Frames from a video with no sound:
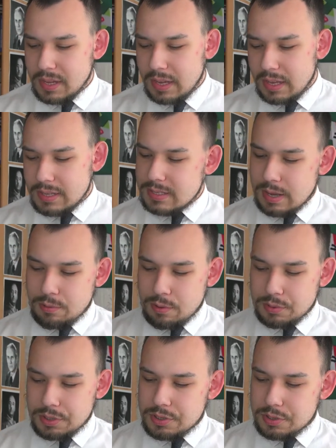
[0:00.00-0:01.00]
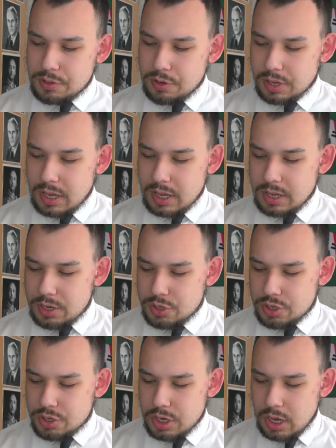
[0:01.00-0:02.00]
całą historię
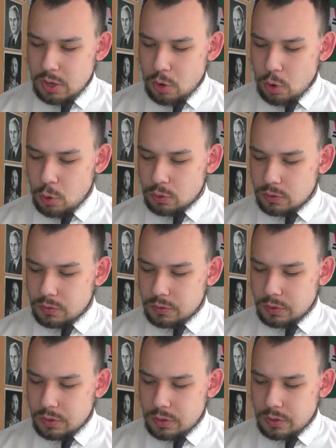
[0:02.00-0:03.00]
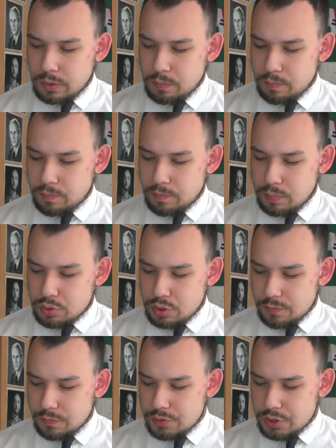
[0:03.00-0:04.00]
jeszcze od, y,
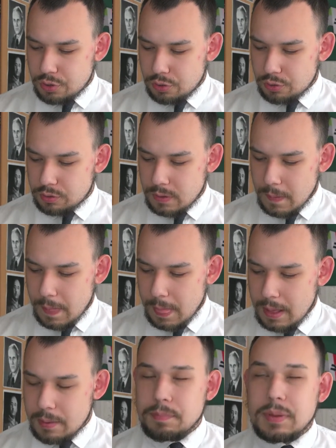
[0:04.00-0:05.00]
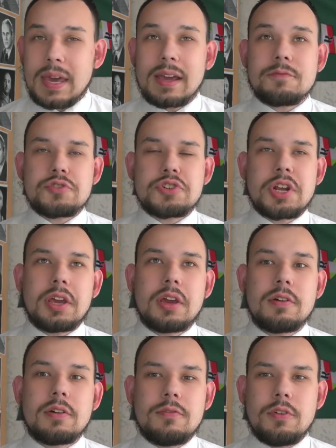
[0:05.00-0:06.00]
począwszy od pierwszej
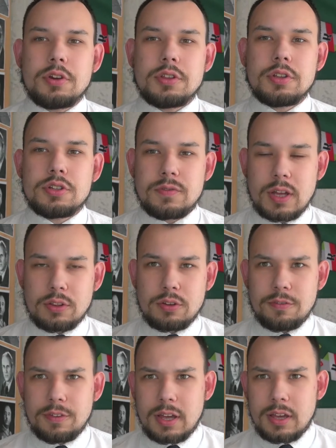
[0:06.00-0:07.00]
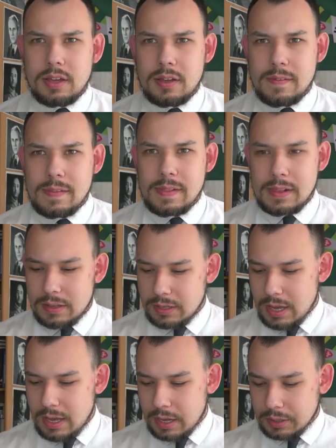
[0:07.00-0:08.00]
wojny światowej,
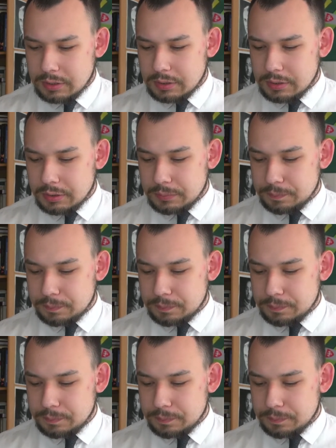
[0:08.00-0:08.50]
jak, y,